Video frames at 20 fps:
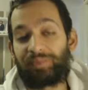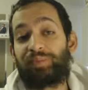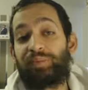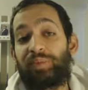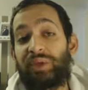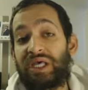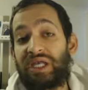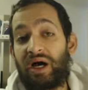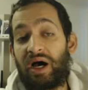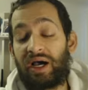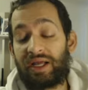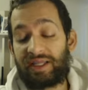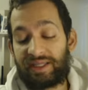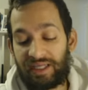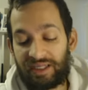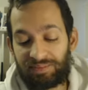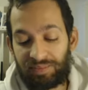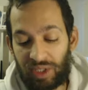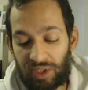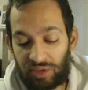Bir
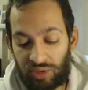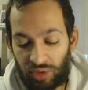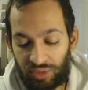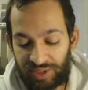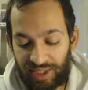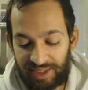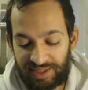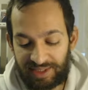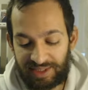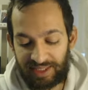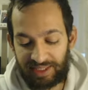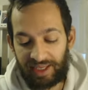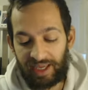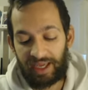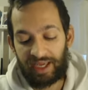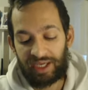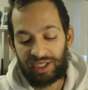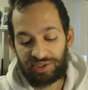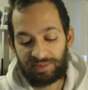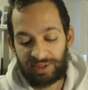adet balon desteği.
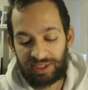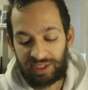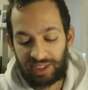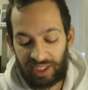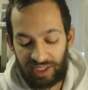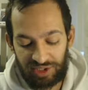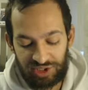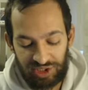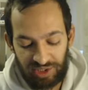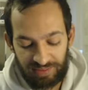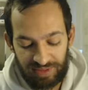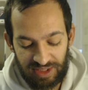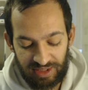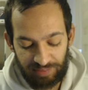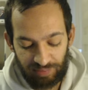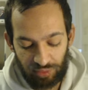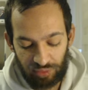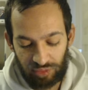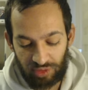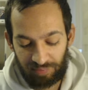Şimdi
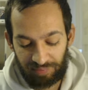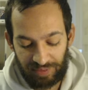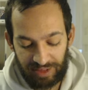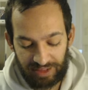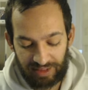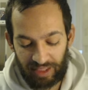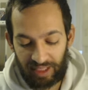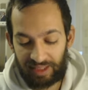kraliçemize burada bir